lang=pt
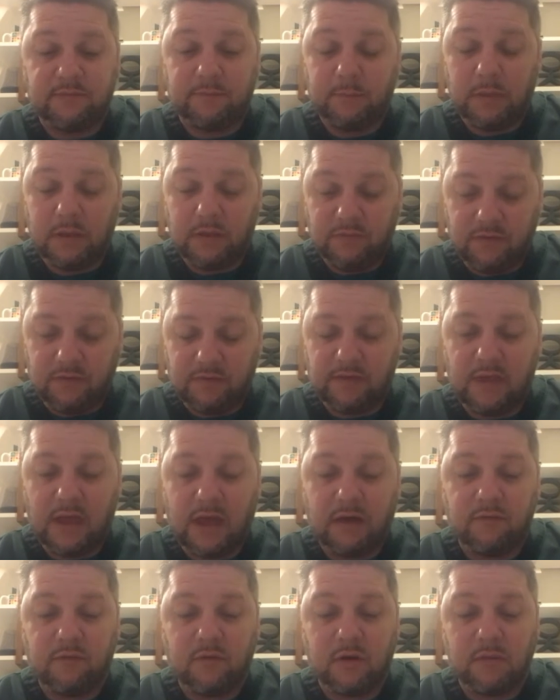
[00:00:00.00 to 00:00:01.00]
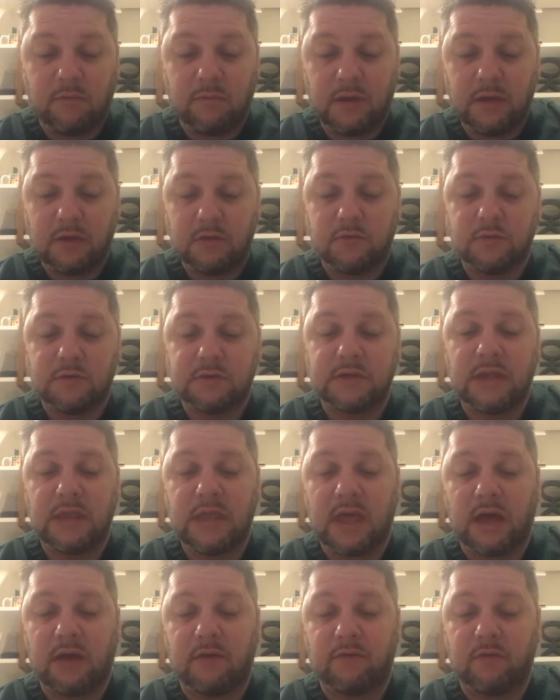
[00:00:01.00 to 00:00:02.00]
beneficiavam alimentos,
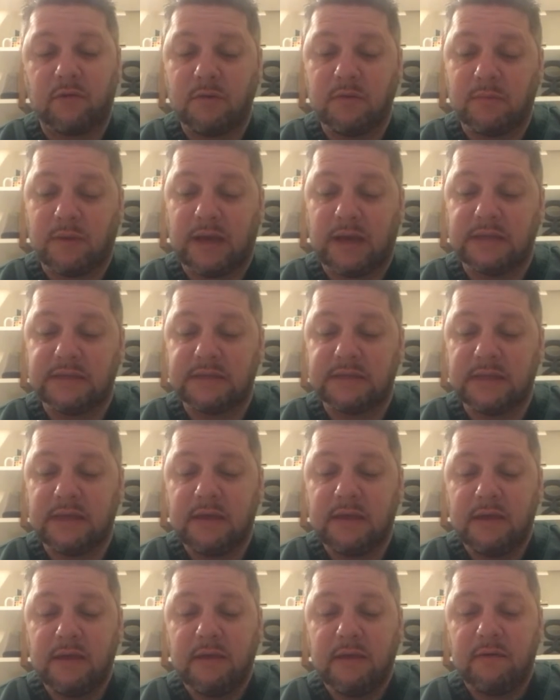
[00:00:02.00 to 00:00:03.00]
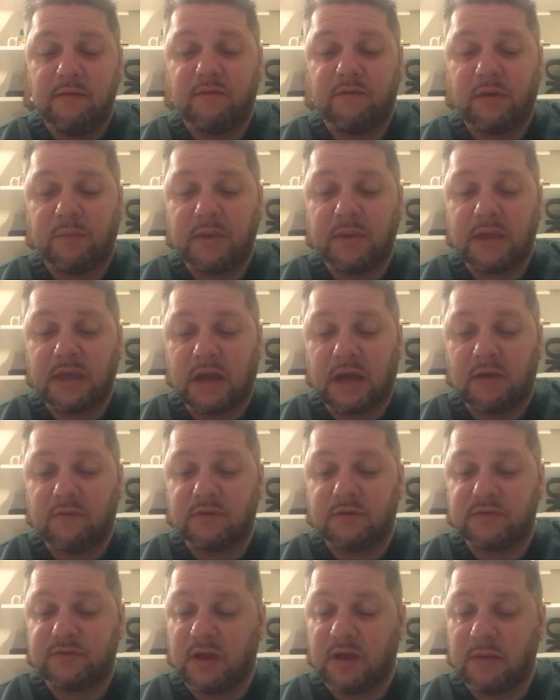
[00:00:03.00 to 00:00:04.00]
criavam animais e
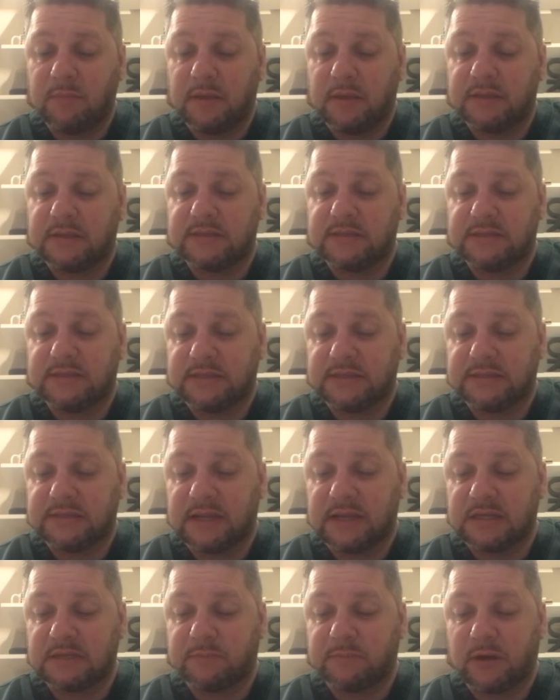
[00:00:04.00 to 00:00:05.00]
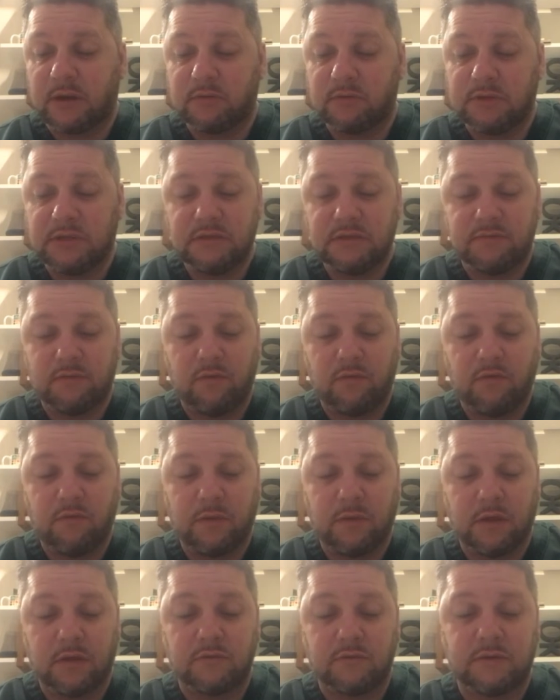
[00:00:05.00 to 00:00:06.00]
fabricavam as ferramentas necessárias para o
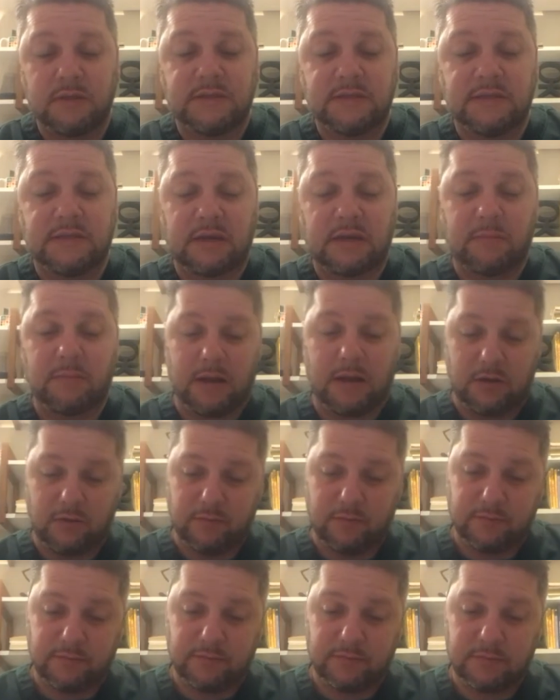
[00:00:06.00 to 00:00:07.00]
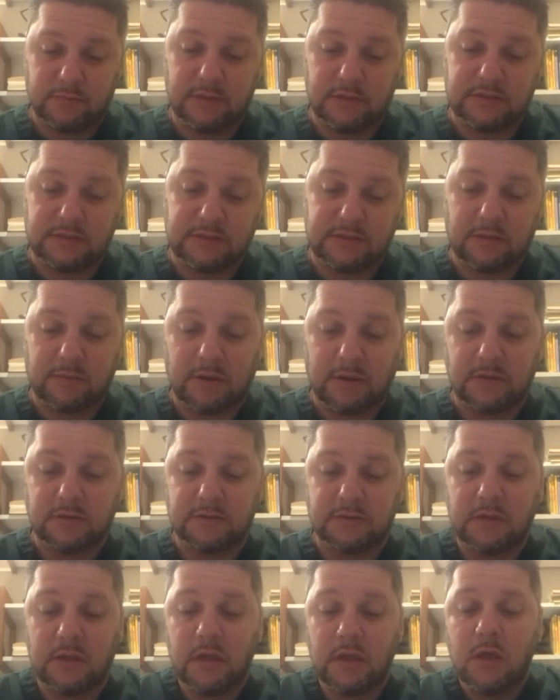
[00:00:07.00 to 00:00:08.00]
desenvolvimento desse trabalho, desses trabalhos,